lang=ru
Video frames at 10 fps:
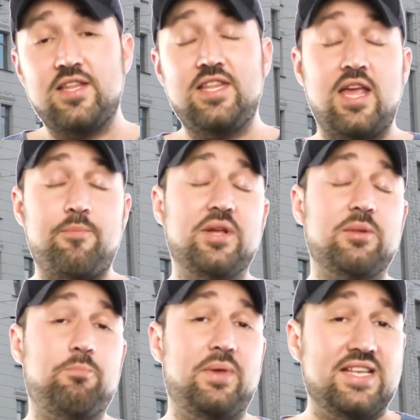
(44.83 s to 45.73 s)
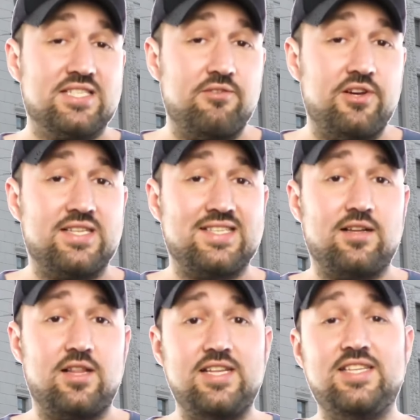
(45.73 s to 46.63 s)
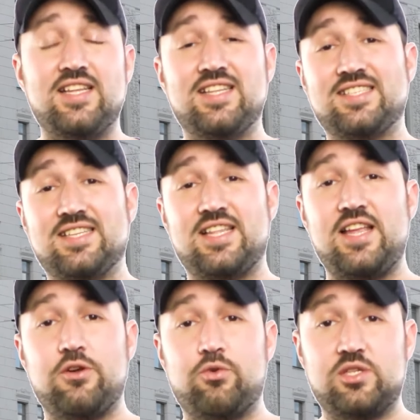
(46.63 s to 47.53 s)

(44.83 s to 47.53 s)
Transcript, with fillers: не подписывает согласие на создание